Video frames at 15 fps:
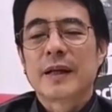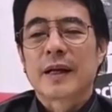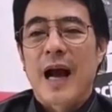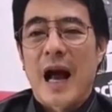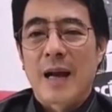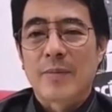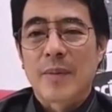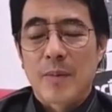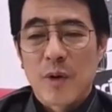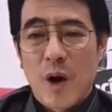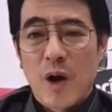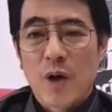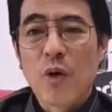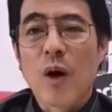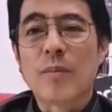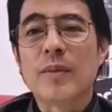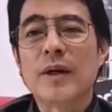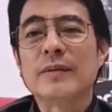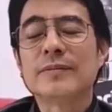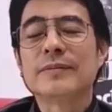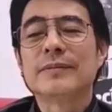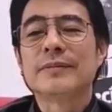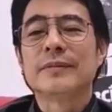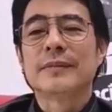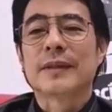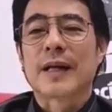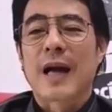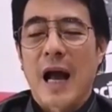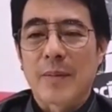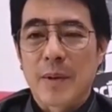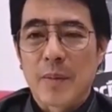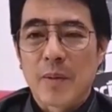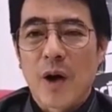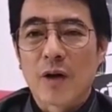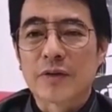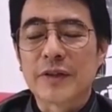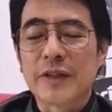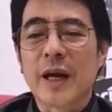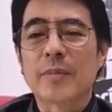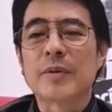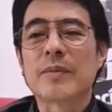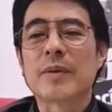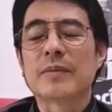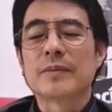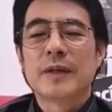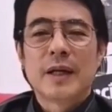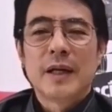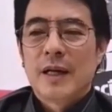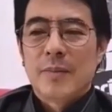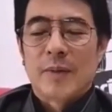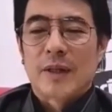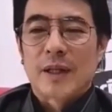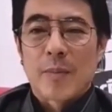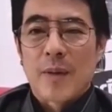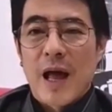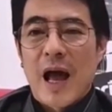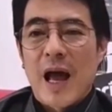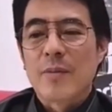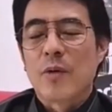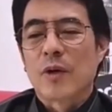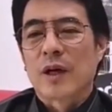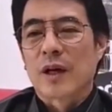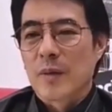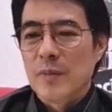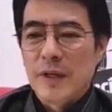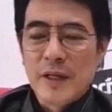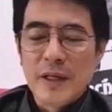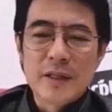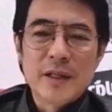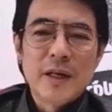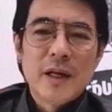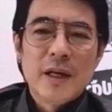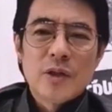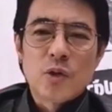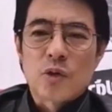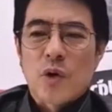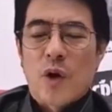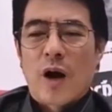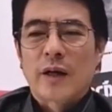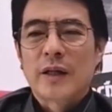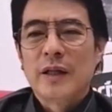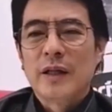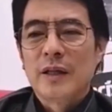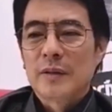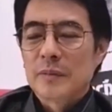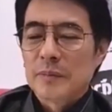ค้านแบบรอร่วมอ่ะค้านแบบรอเสียบใช่ไหมมันทำลายหมดแล้วก็มีจุดอ่อนคือ